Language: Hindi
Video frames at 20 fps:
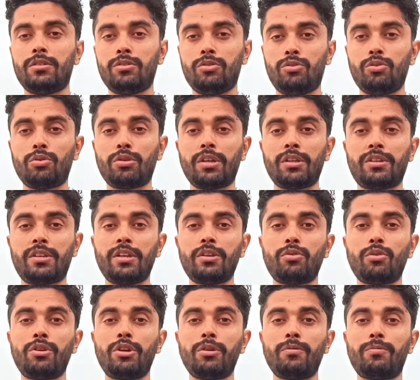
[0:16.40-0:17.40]
जो कि टी
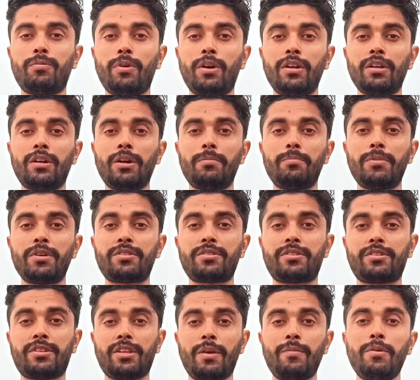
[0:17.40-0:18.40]
ट्वेंटी वर्ल्ड कप में
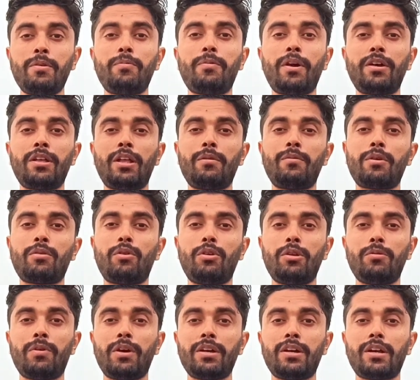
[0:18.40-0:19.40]
सेमीफाइनल में
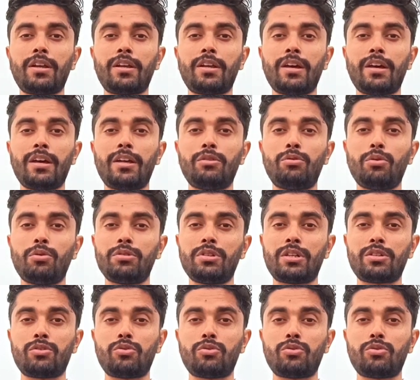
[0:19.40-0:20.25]
क्वालिफाई कर गया है दो